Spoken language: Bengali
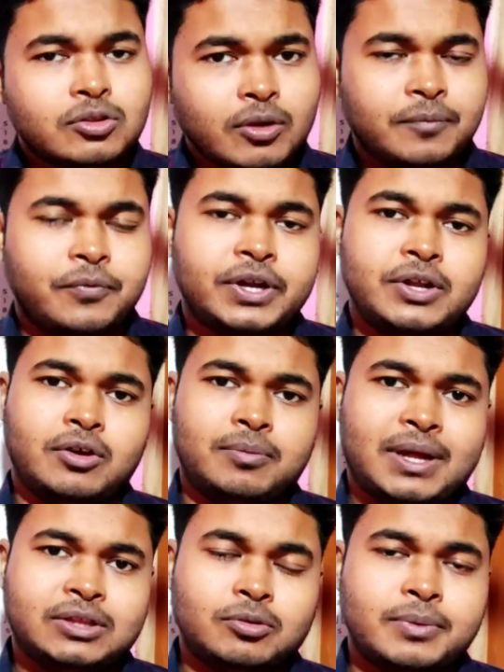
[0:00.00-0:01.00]
তো এই ভিডিওর
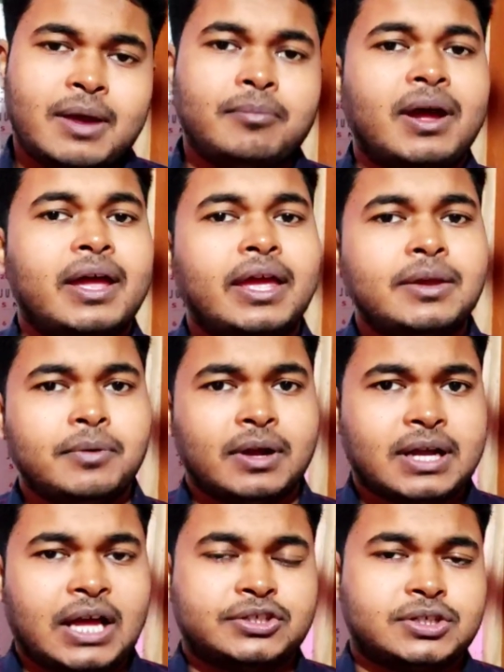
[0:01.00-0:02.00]
মাধ্যমে আমরা এই
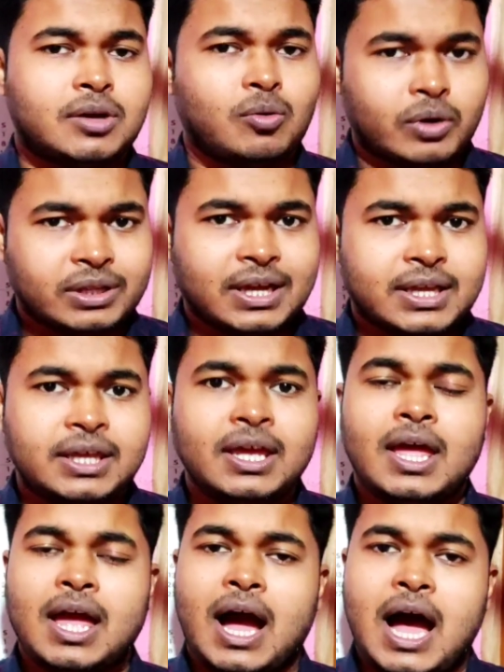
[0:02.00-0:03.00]
কাজটা করে থাকি
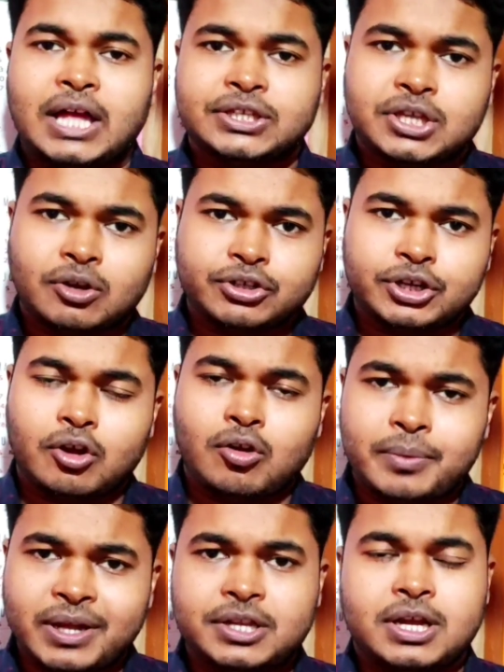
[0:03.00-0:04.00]
আজকেও
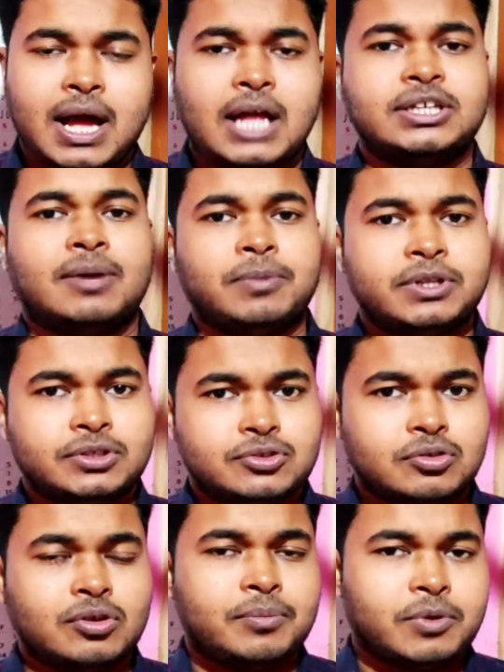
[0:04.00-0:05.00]
সেরকমই একটি কাজ আপনাদের
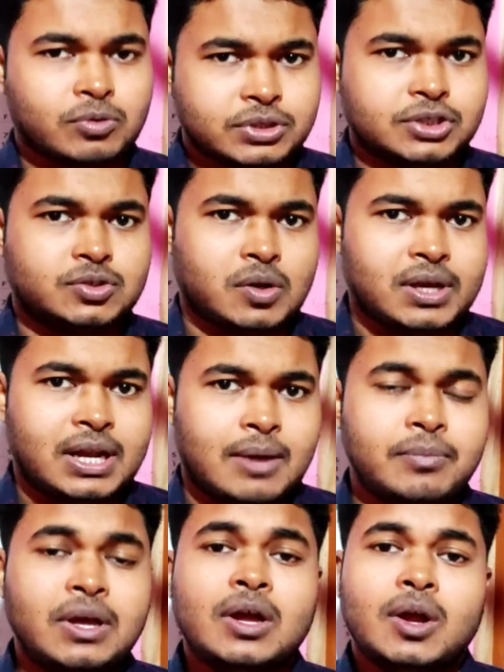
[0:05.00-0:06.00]
জন্য আমি করতে চলে এলাম
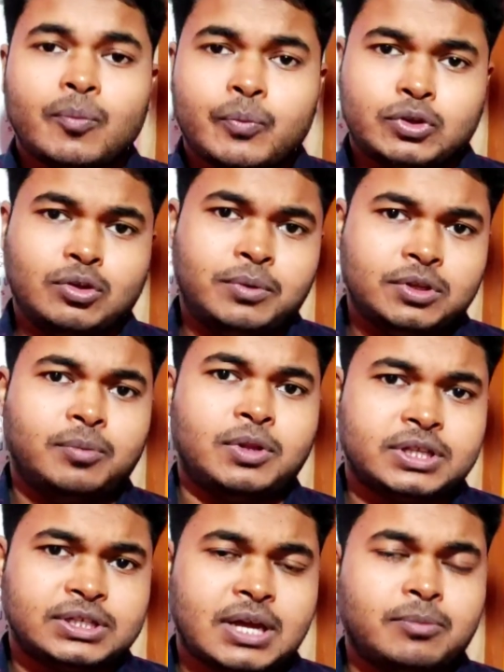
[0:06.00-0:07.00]
প্রথমত
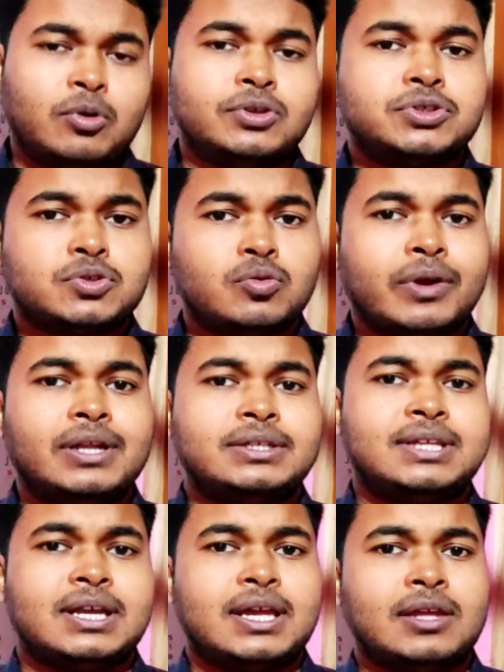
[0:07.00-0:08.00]
বলতে চাইবো
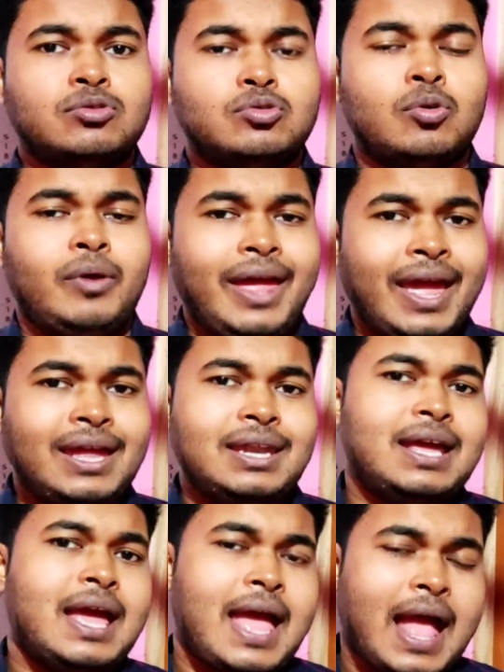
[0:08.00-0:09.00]
স্টুডেন্টসদের কিন্তু এই
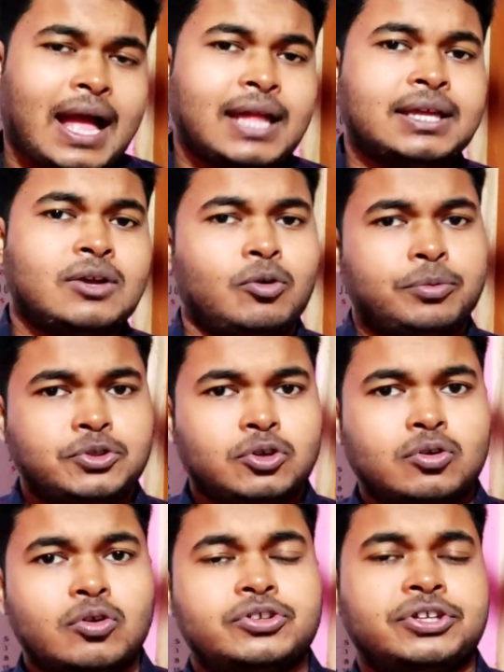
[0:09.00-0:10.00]
নিয়ে একাধিক অভিযোগ
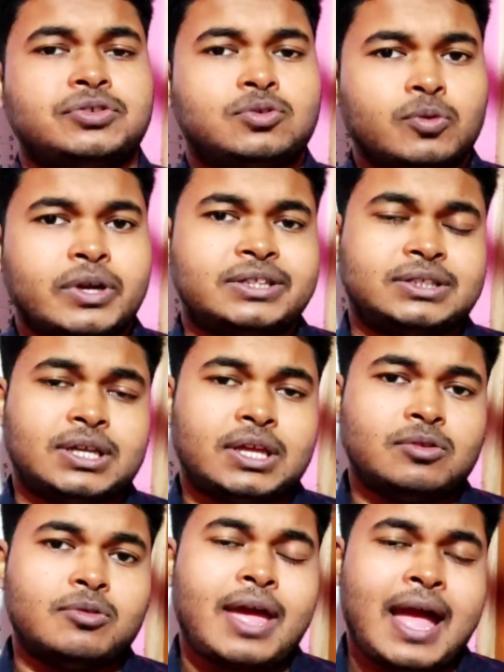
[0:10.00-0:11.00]
রয়েছে স্টুডেন্টসদের
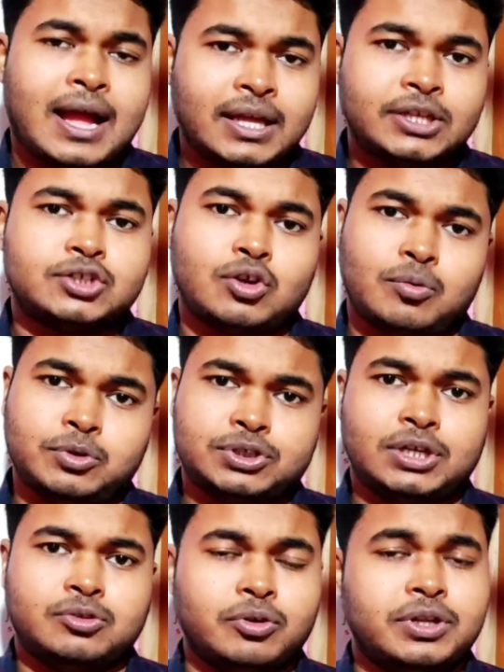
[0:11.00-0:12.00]
কিন্তু একাধিক
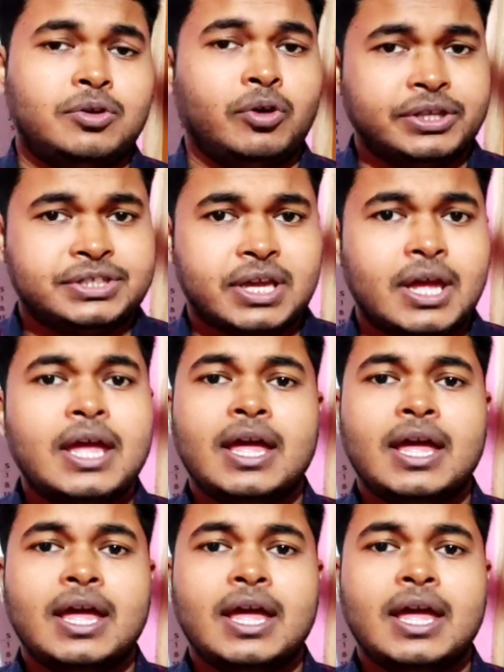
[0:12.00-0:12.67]
সমস্যা তৈরি হয়েছে